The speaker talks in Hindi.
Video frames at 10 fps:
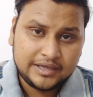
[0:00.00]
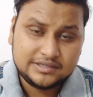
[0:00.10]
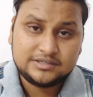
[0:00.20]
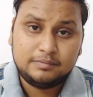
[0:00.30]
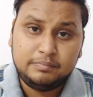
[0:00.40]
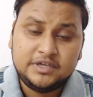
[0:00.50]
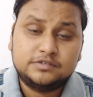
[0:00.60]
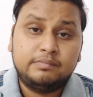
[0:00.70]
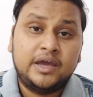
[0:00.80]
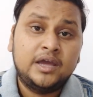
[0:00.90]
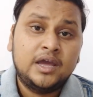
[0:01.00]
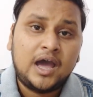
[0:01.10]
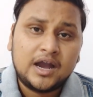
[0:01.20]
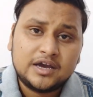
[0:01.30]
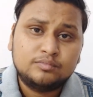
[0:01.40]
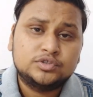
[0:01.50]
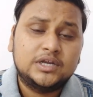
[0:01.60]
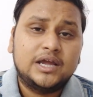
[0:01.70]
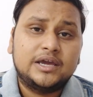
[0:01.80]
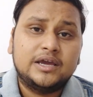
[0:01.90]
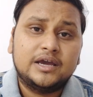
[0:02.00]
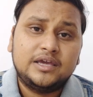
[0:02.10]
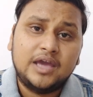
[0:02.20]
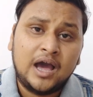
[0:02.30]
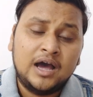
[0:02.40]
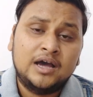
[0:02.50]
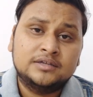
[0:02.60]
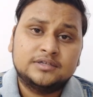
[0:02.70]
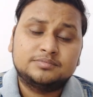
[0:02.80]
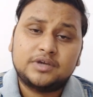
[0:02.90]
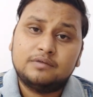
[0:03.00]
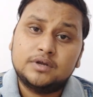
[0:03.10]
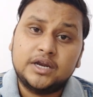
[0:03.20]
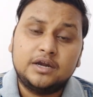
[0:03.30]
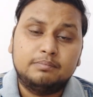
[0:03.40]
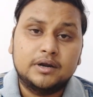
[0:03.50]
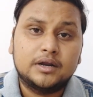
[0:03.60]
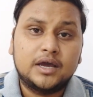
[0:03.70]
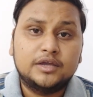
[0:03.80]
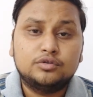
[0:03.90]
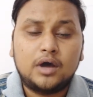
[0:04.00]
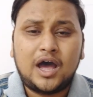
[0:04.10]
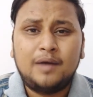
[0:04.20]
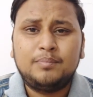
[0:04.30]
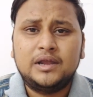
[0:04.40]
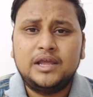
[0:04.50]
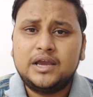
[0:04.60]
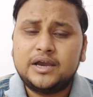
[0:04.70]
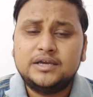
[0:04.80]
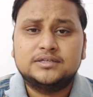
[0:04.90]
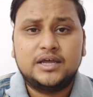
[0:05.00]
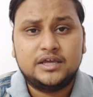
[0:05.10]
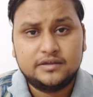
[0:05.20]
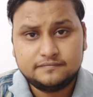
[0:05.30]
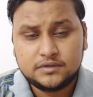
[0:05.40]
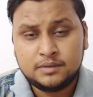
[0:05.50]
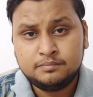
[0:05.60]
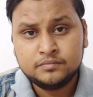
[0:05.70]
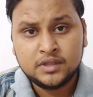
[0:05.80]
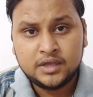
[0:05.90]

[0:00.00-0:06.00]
इसके बीच में अगर मुझे लगेगा कि हाँ सब्सक्राइबर रेट बढ़ रहा है तो आपके लिए कई सारे गिफ्ट हम